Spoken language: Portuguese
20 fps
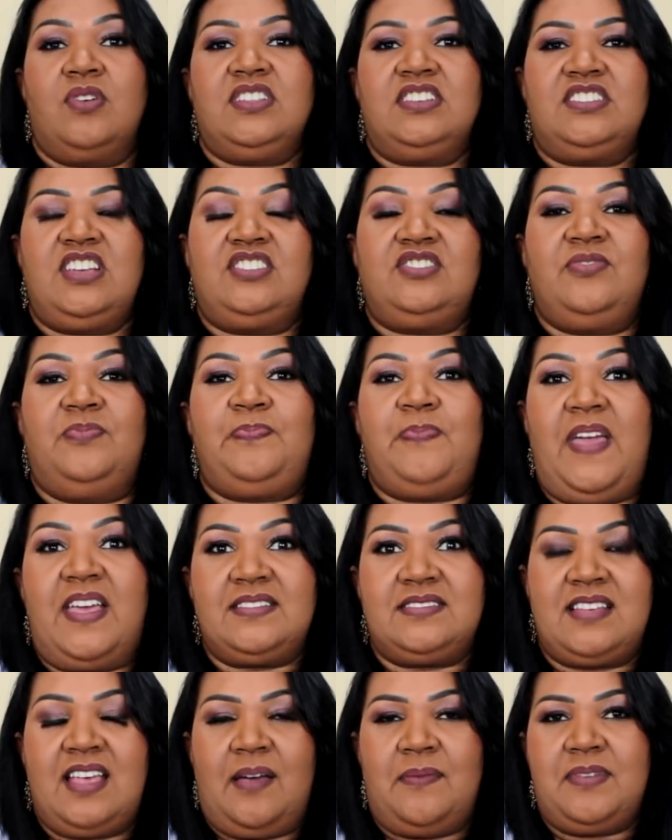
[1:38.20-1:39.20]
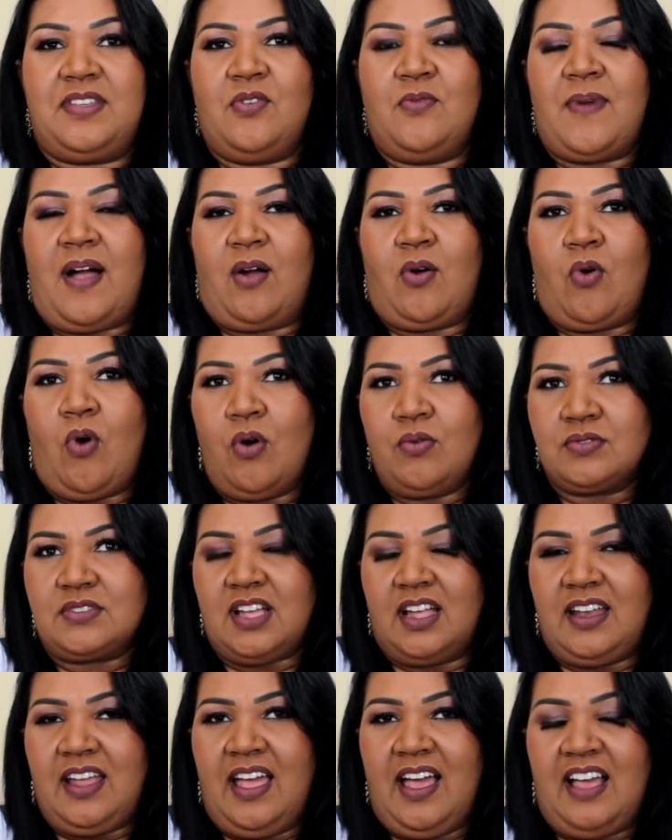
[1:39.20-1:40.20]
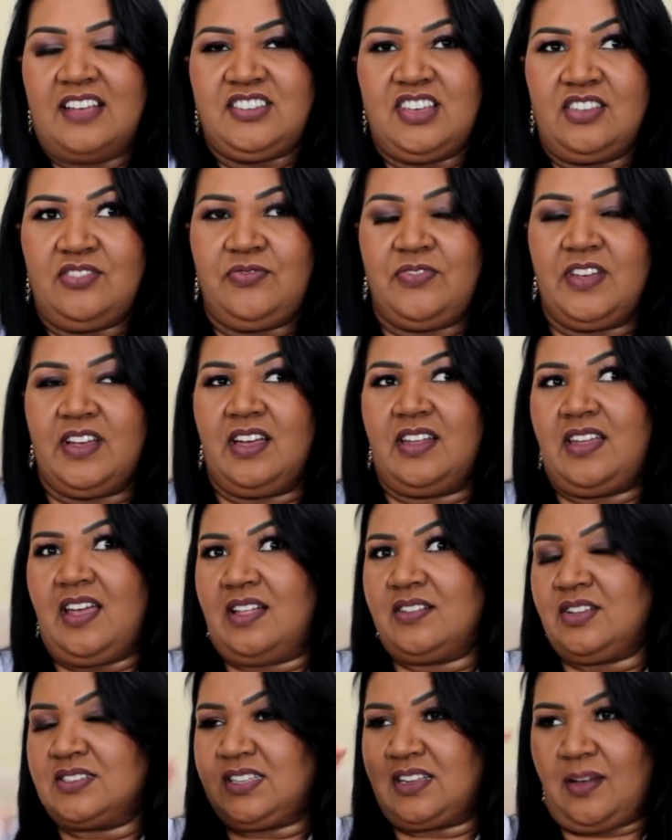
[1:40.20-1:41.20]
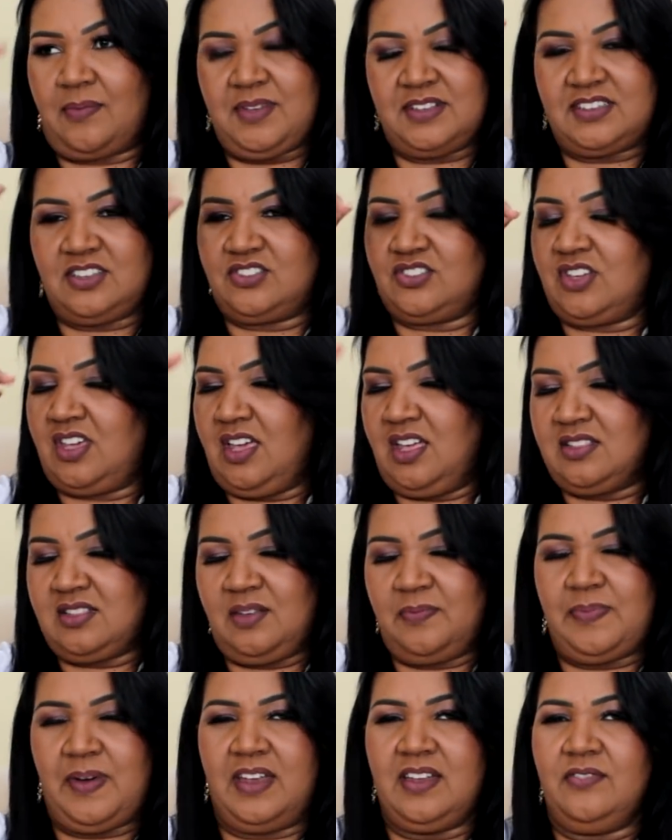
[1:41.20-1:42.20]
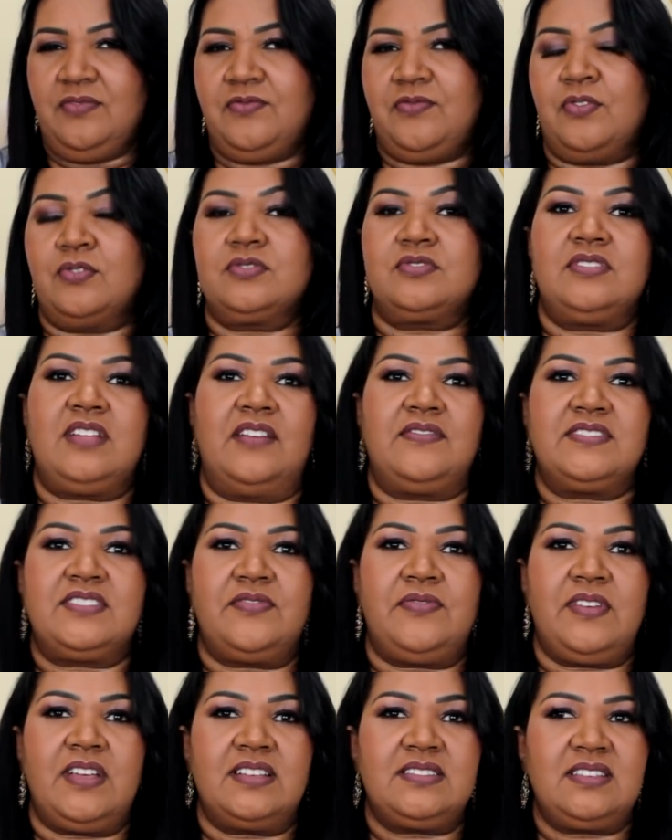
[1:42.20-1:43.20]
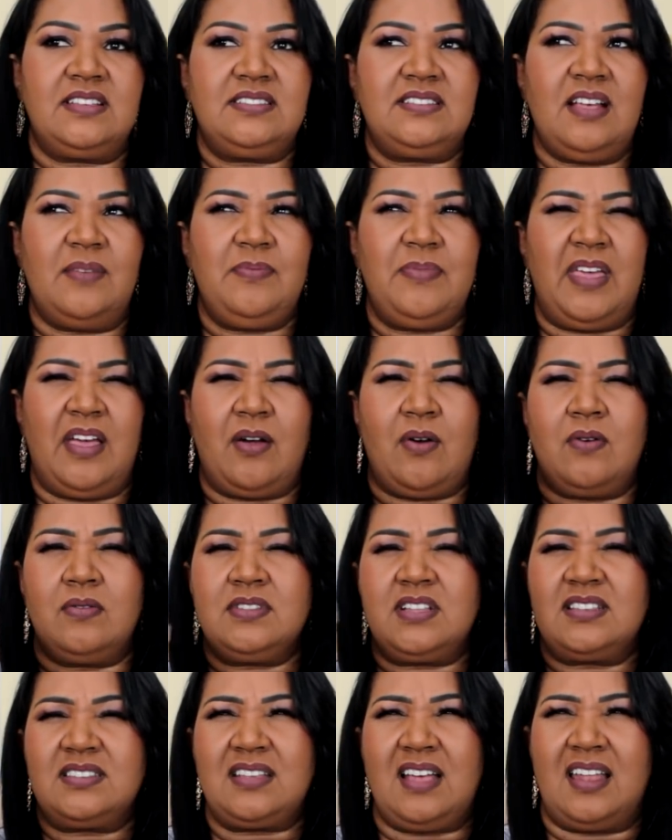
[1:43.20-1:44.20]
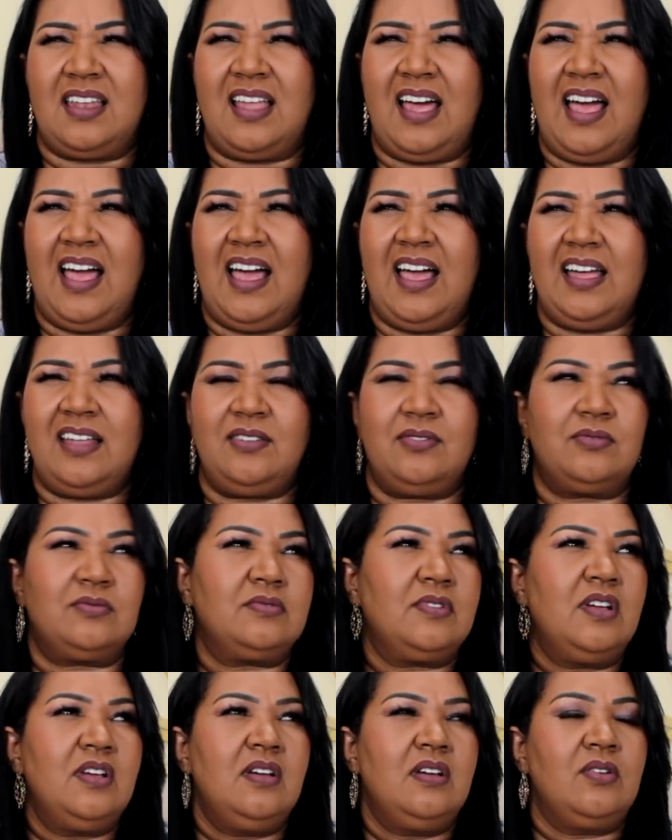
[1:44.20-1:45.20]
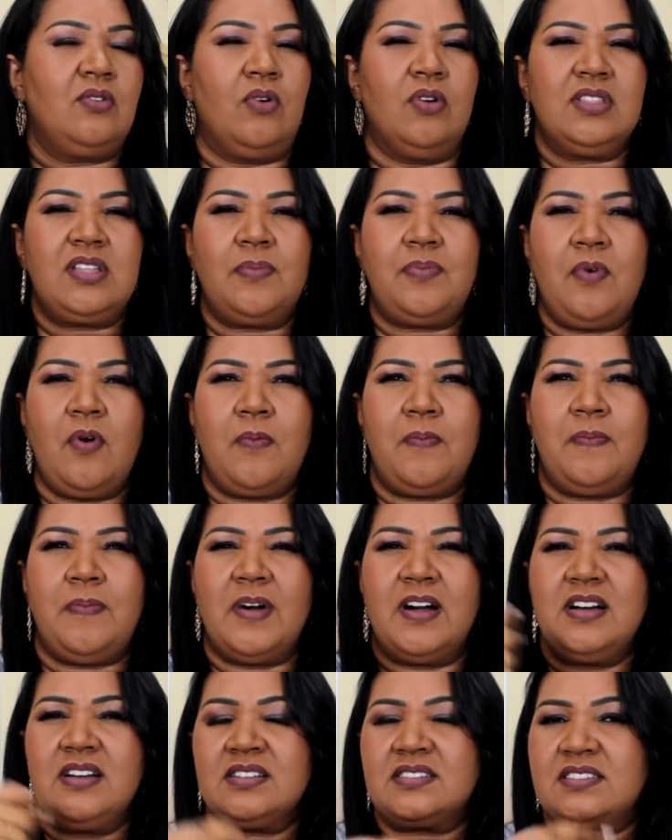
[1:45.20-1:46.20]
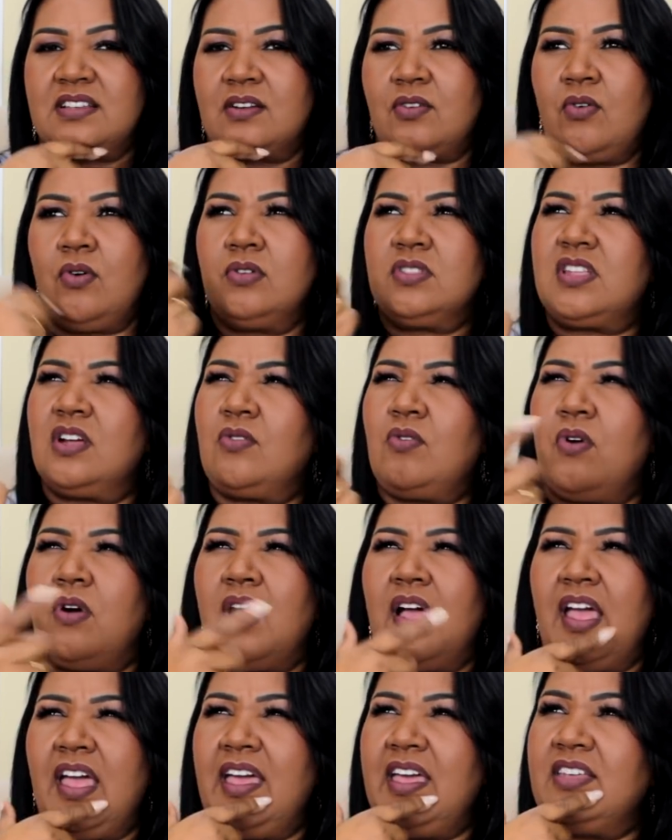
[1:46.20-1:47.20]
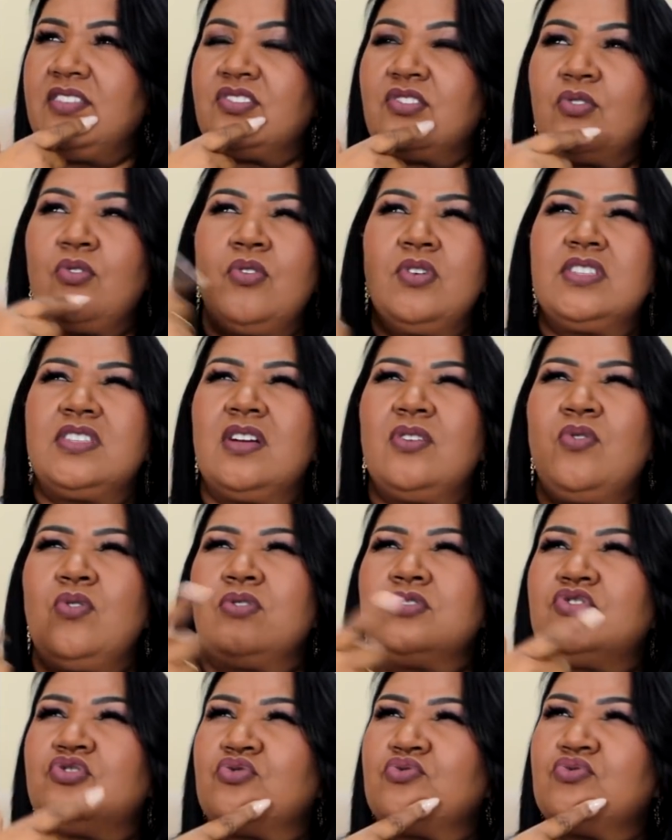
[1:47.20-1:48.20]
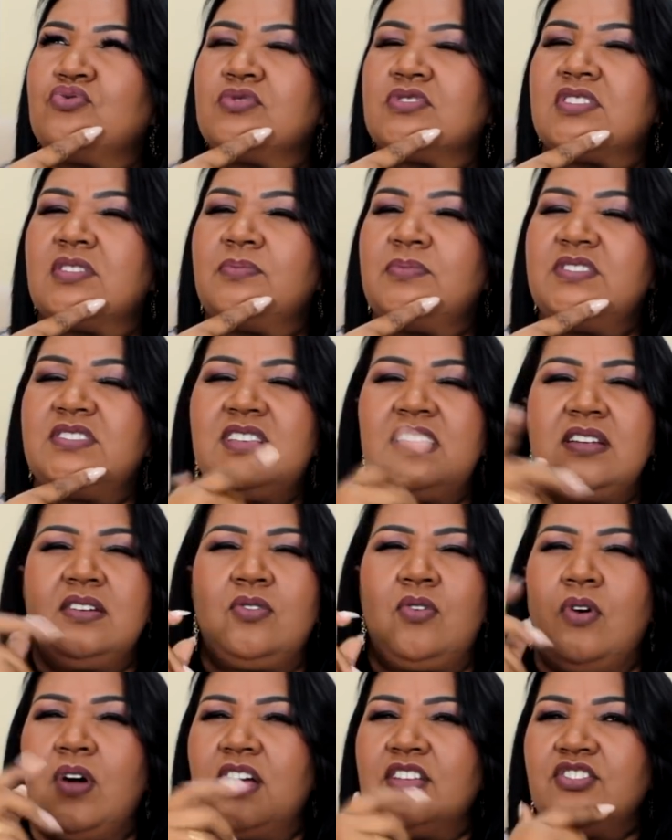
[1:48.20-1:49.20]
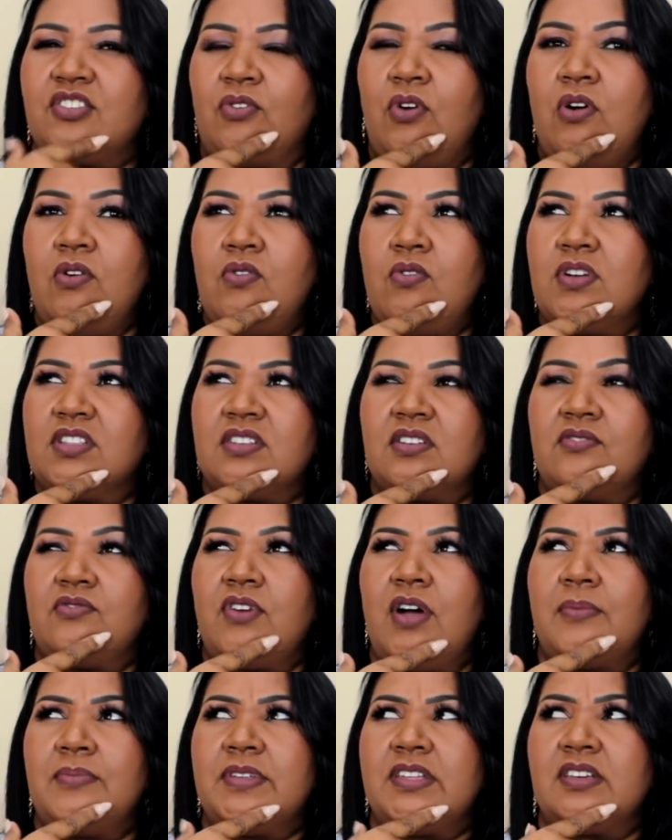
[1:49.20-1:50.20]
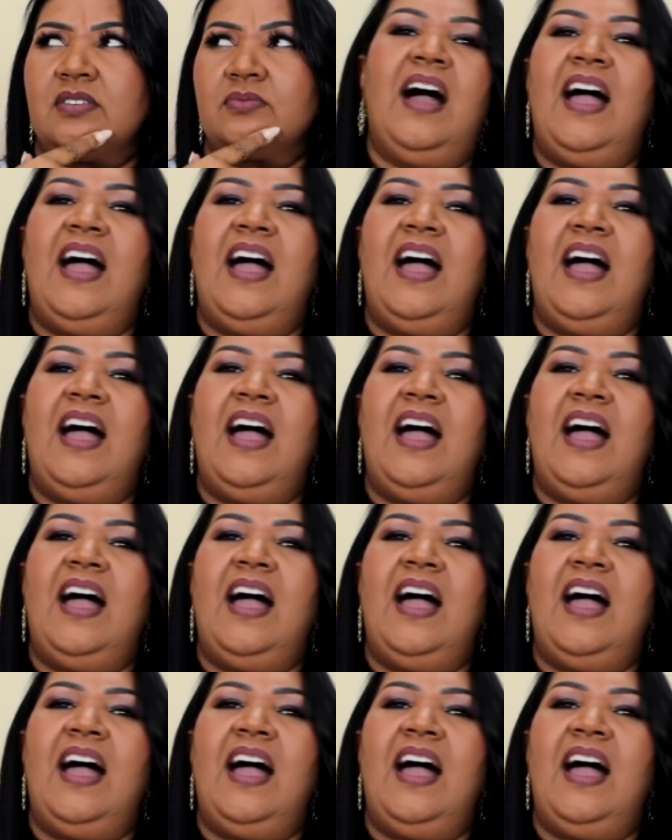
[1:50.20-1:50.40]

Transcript: Quando a gente pensa em abrir uma conta, né, a gente fica, né, a nossa cabeça acho que entra em parafuso, né? Você fica sem saber, conta salário, Conta poupança, conta corrente, conta conjunta, misericórdia, qual conta que eu vou abrir?